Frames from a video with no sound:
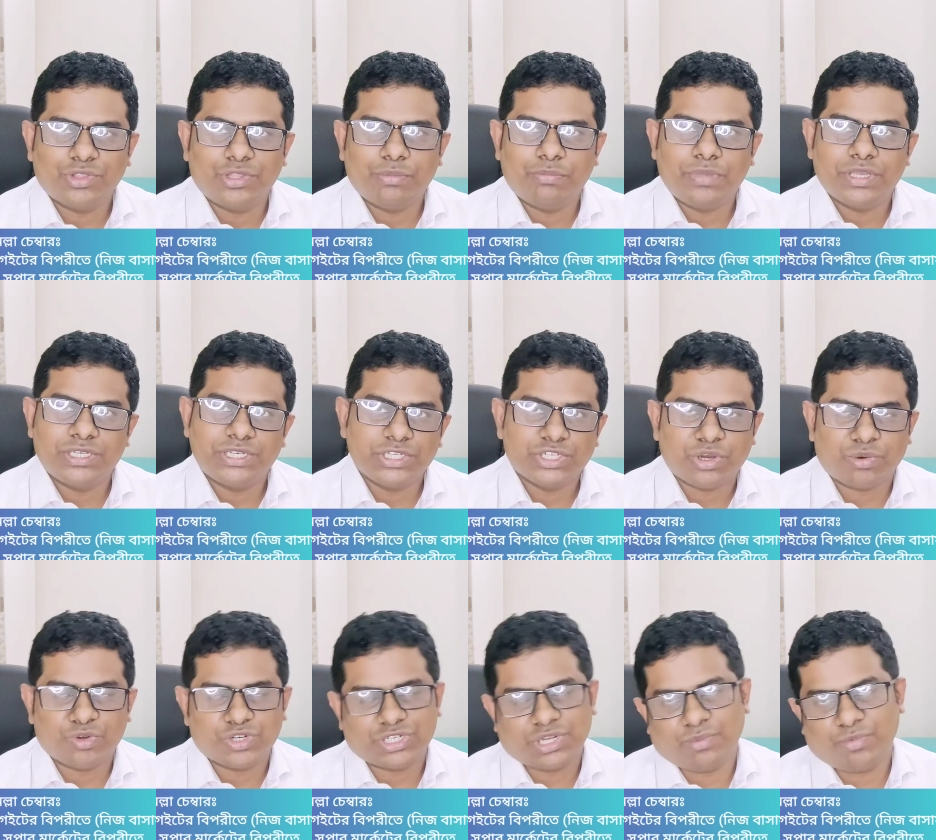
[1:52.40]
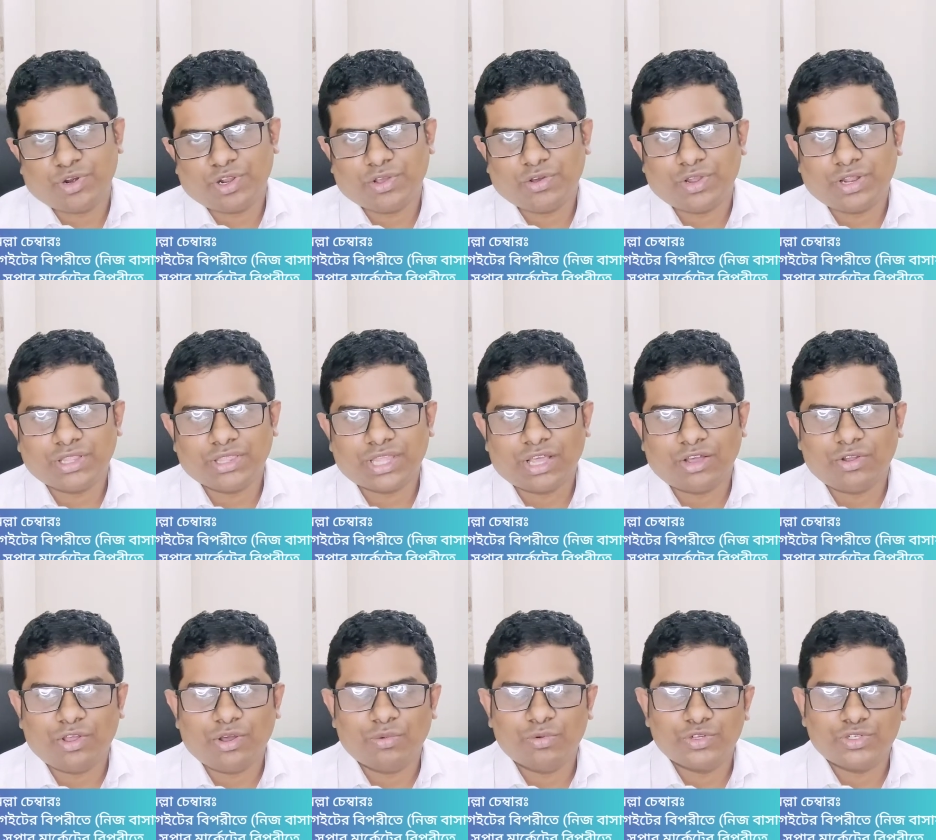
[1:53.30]
যদি বেশি সমস্যা মনে করেন
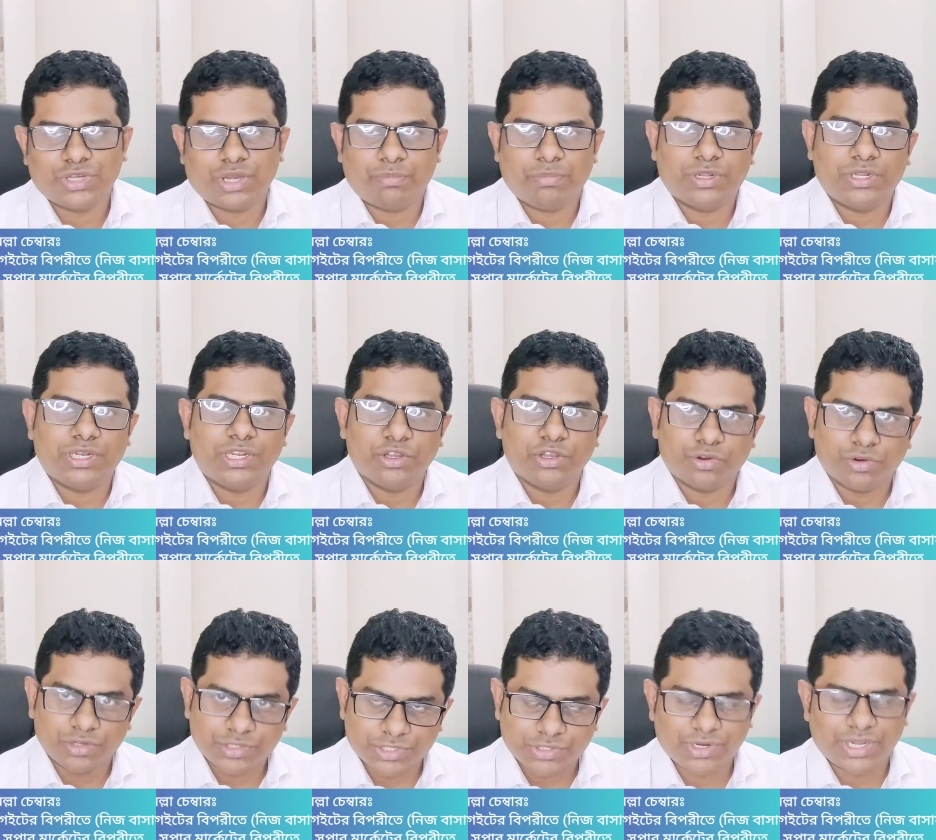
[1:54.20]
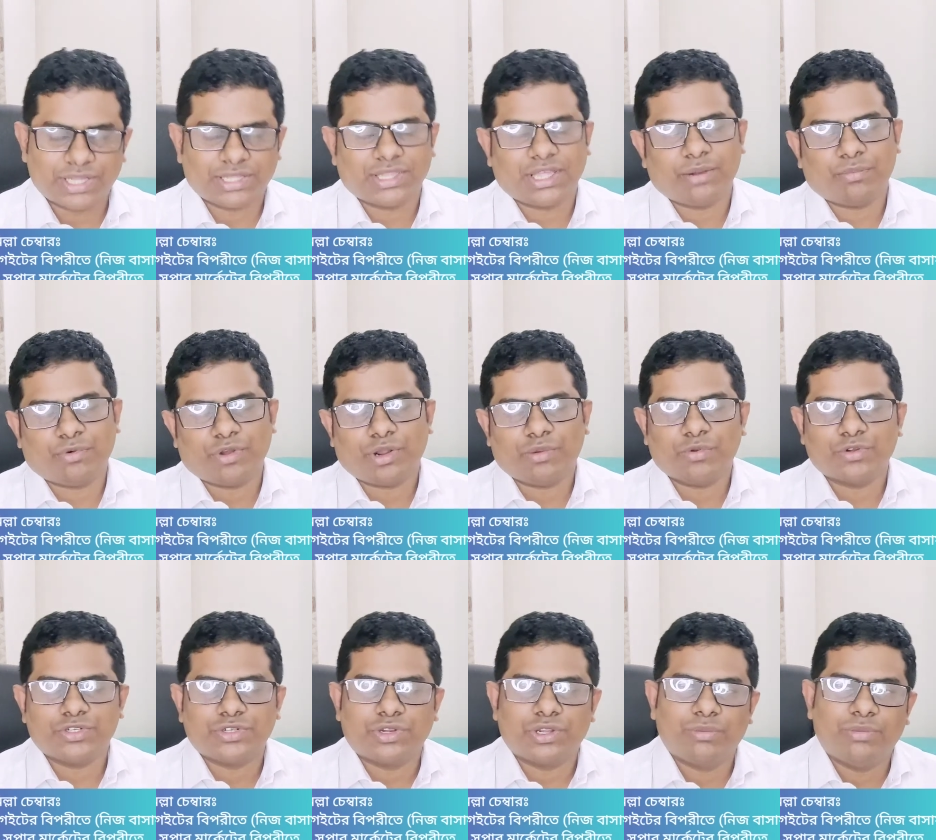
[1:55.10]
তাহলে অবশ্যই আপনি নিকটস্থ ডাক্তার
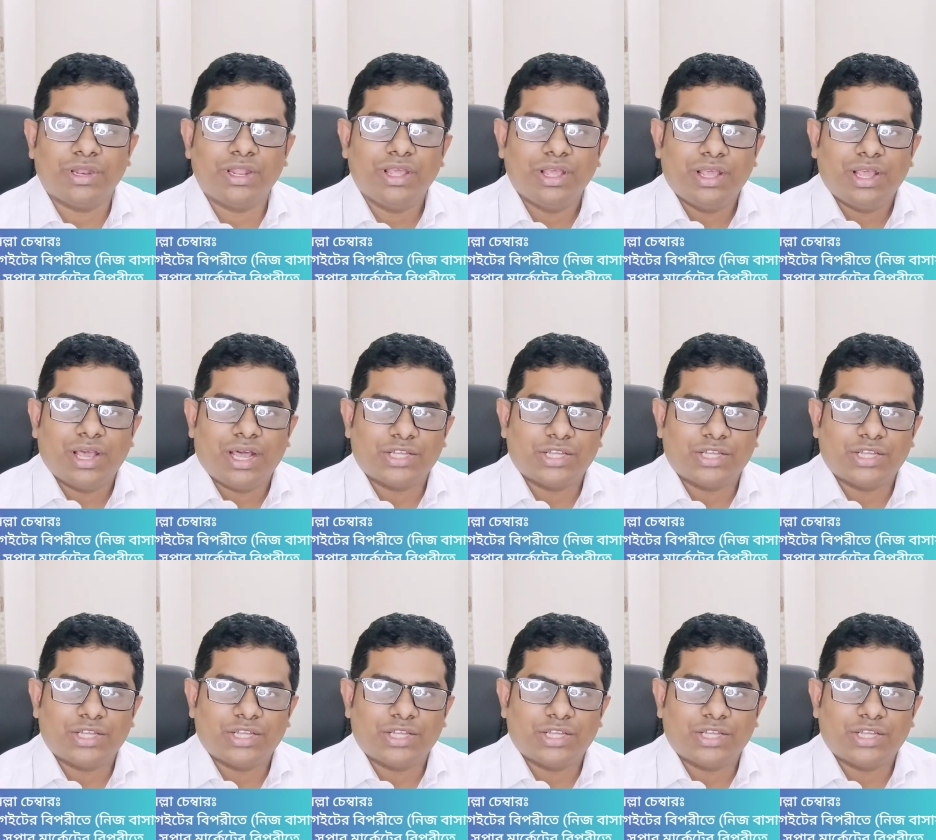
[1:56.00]
পরামর্শ নেবেন